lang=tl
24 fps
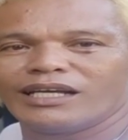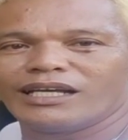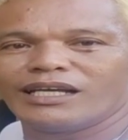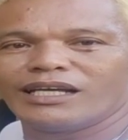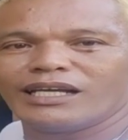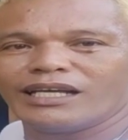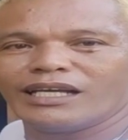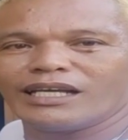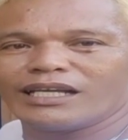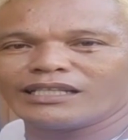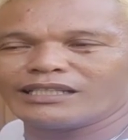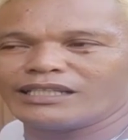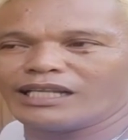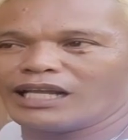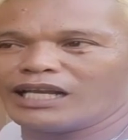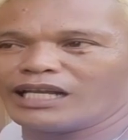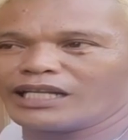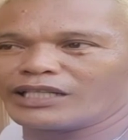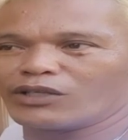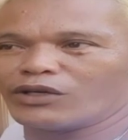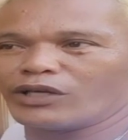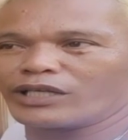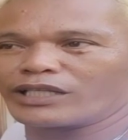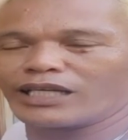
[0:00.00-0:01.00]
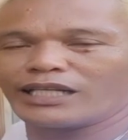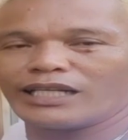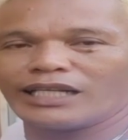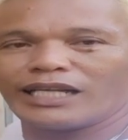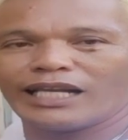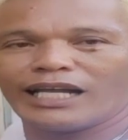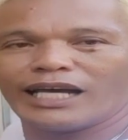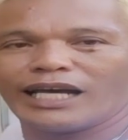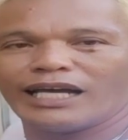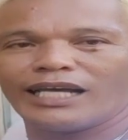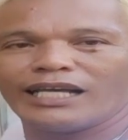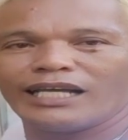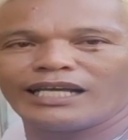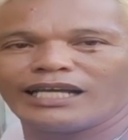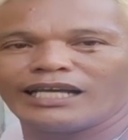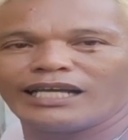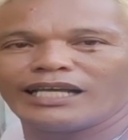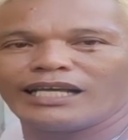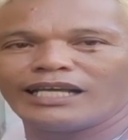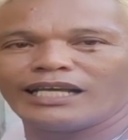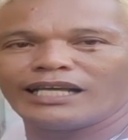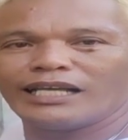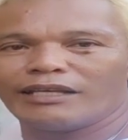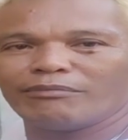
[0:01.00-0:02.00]
Dahil ito ay kanila.
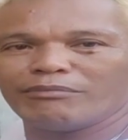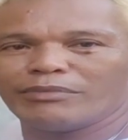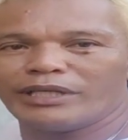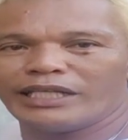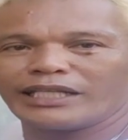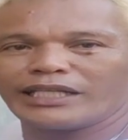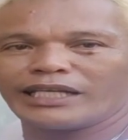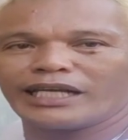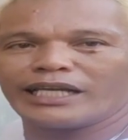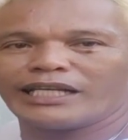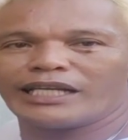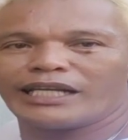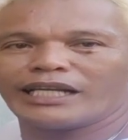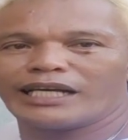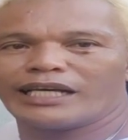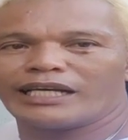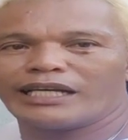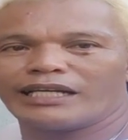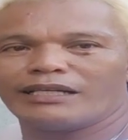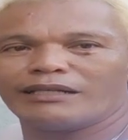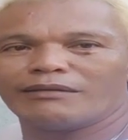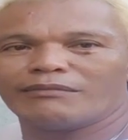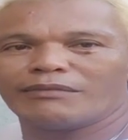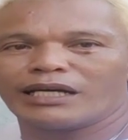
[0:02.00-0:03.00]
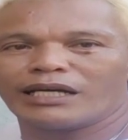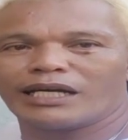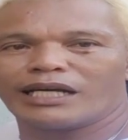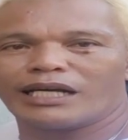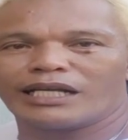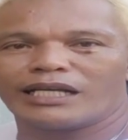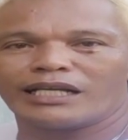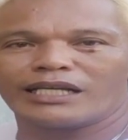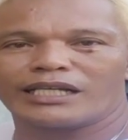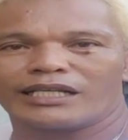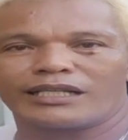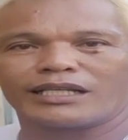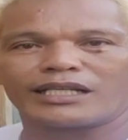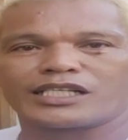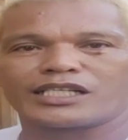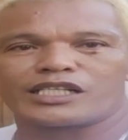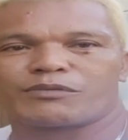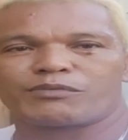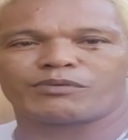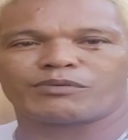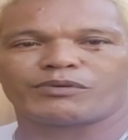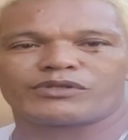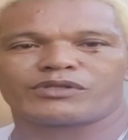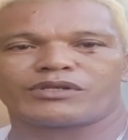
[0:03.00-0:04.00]
Binigay na ng mga
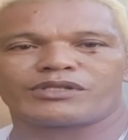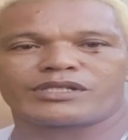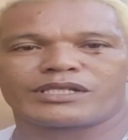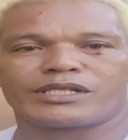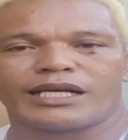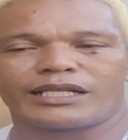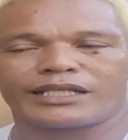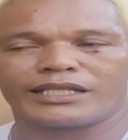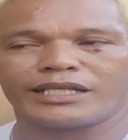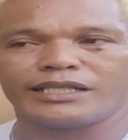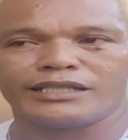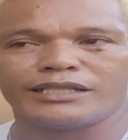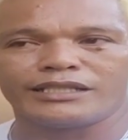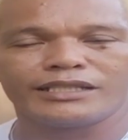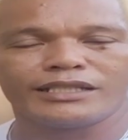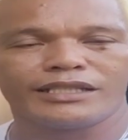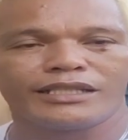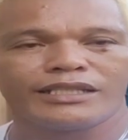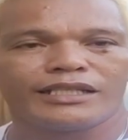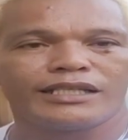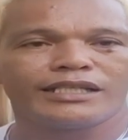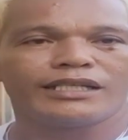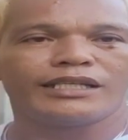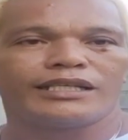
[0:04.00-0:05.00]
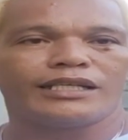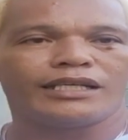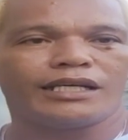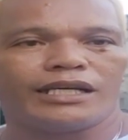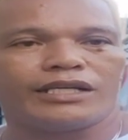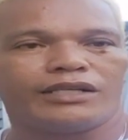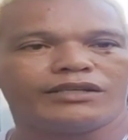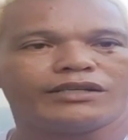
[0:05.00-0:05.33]
nag-sponsor sa atin. Ayun.